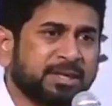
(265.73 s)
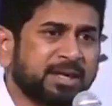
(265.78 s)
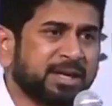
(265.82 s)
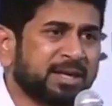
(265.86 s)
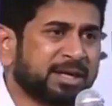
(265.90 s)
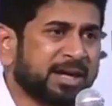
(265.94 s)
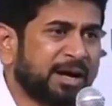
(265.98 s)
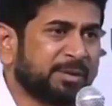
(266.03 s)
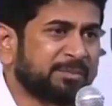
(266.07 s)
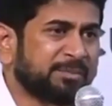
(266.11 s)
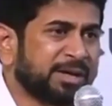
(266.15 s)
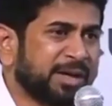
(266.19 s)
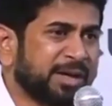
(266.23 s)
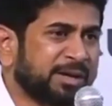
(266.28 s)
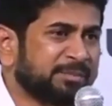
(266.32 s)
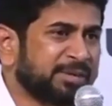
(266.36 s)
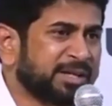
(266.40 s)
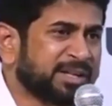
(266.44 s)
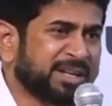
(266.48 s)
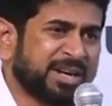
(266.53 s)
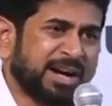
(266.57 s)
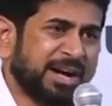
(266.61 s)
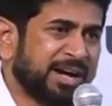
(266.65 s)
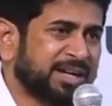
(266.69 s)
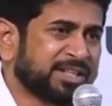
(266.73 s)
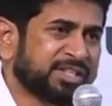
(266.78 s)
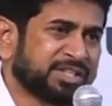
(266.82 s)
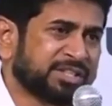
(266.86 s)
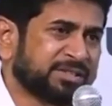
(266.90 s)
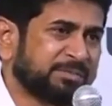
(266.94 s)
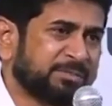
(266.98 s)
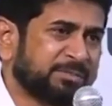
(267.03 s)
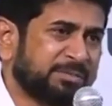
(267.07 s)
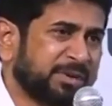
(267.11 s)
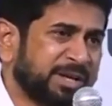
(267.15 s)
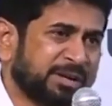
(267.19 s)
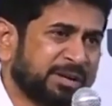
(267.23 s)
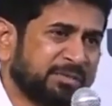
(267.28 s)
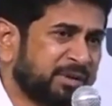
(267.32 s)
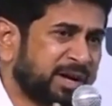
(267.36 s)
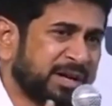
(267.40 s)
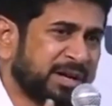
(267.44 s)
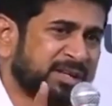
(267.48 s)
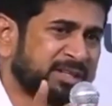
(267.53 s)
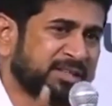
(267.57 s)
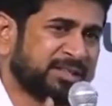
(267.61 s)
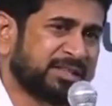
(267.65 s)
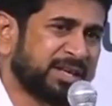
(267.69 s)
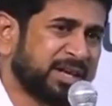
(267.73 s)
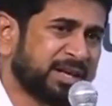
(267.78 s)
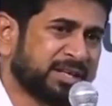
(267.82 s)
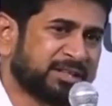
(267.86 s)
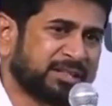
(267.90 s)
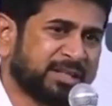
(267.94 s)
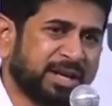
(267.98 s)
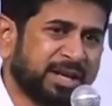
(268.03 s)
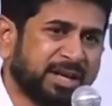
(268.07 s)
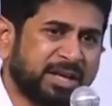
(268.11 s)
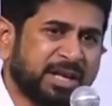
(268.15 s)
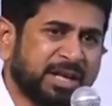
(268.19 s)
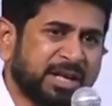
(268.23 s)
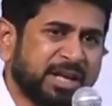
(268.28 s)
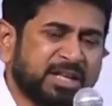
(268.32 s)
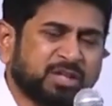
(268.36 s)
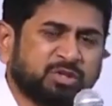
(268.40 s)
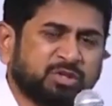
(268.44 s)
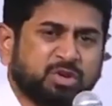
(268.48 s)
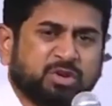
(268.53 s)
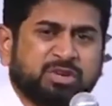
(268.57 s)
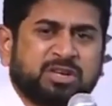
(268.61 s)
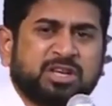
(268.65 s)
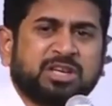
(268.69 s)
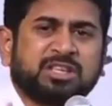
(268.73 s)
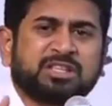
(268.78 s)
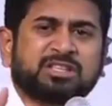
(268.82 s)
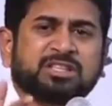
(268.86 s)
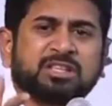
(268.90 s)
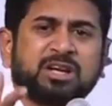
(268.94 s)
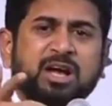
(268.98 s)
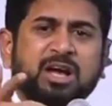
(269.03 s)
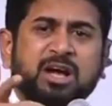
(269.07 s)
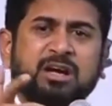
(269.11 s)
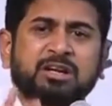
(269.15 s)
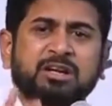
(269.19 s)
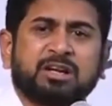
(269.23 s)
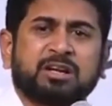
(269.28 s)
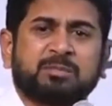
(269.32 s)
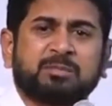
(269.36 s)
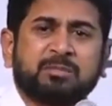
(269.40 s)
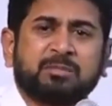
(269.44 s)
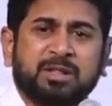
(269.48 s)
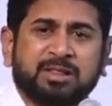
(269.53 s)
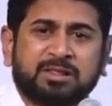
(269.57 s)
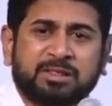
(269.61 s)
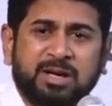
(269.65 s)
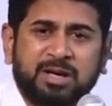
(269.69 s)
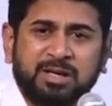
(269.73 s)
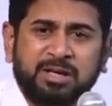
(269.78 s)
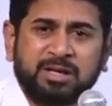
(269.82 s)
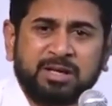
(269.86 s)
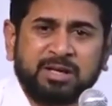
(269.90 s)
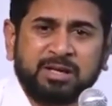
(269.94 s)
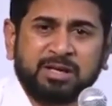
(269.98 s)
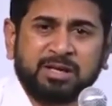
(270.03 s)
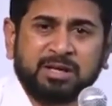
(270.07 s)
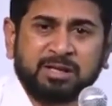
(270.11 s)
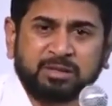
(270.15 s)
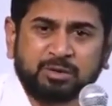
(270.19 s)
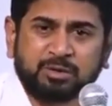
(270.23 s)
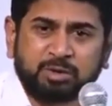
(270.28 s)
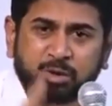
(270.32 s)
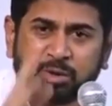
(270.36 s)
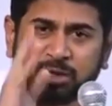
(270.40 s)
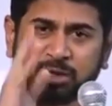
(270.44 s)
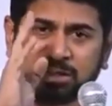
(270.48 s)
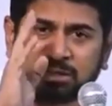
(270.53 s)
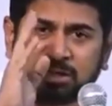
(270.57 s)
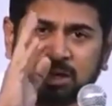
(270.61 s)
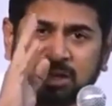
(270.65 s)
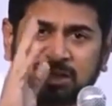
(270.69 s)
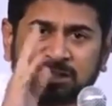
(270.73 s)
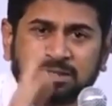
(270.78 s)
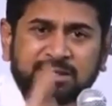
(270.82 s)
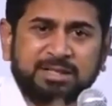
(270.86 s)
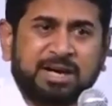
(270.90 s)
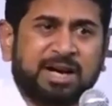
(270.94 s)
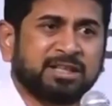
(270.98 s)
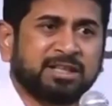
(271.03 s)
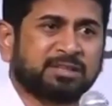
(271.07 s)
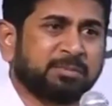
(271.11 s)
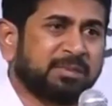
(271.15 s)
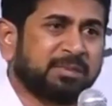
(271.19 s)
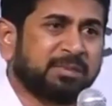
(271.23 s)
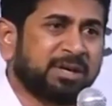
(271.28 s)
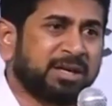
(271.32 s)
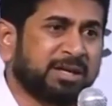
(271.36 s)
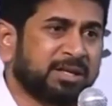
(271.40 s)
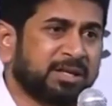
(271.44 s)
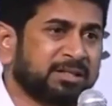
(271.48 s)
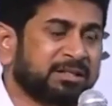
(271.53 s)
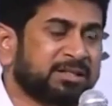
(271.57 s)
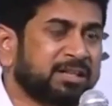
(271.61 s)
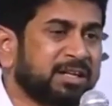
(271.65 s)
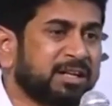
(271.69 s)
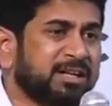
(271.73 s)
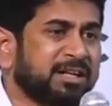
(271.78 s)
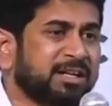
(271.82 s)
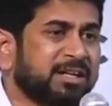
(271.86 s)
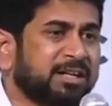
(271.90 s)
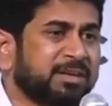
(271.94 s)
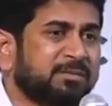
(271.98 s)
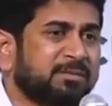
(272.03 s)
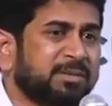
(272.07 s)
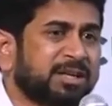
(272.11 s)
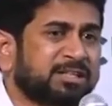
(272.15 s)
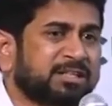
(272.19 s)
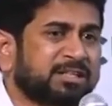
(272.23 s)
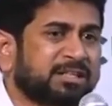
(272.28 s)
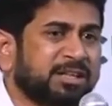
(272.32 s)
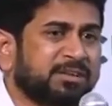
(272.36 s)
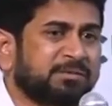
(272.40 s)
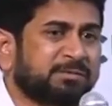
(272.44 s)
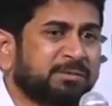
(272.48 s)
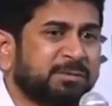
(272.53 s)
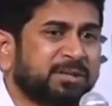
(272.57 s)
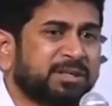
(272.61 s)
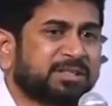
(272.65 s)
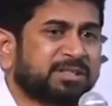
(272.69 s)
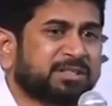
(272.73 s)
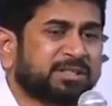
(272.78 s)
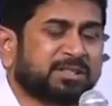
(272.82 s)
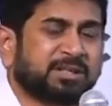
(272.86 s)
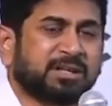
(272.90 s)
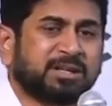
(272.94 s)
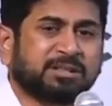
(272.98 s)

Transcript: कामयाबी काश मेरे वालिद देखते तो कितना ऑनर मिलता 2007 में दिल्ली में चीफ मिनिस्टर